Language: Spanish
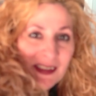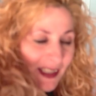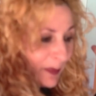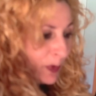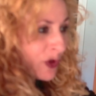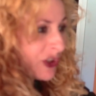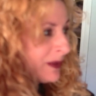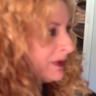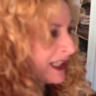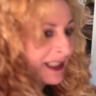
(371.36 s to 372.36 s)
¿Será
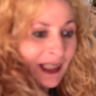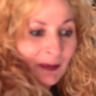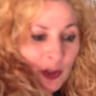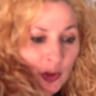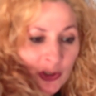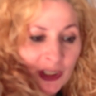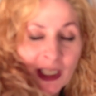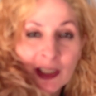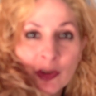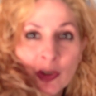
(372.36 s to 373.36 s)
posible que estaba yo
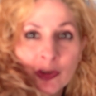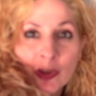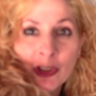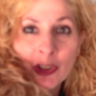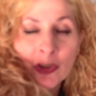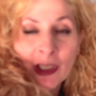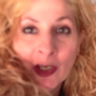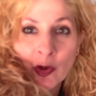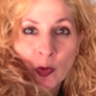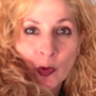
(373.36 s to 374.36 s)
enseñando el tornillo y
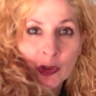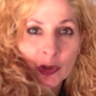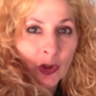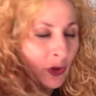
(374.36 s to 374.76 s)
ahora no encuentro el